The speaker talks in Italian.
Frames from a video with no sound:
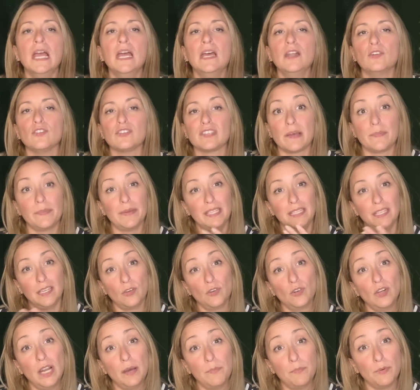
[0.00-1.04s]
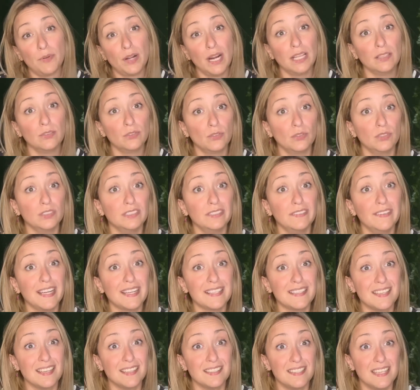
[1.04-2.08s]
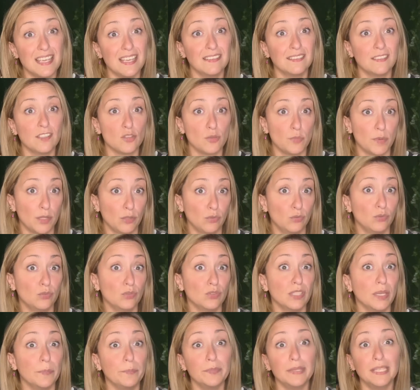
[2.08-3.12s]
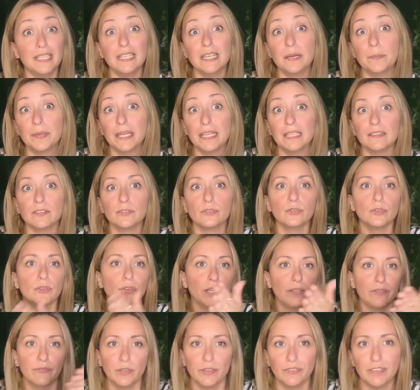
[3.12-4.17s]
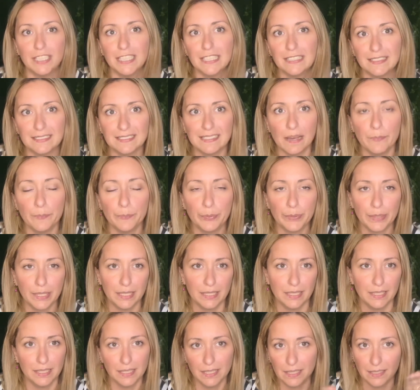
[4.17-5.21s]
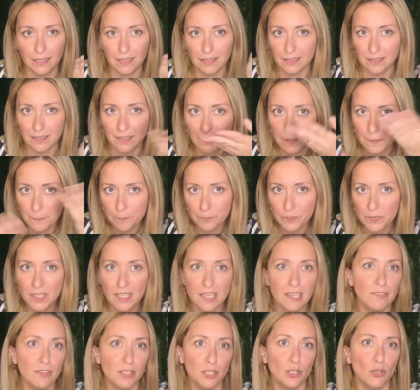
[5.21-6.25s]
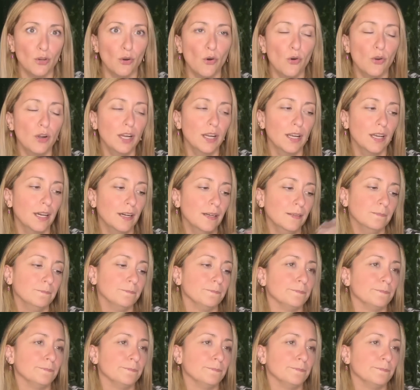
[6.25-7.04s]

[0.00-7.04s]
lo sapete, collaborando con diverse aziende, soprattutto d'abbigliamento, e voi vedete sempre il, i video haul,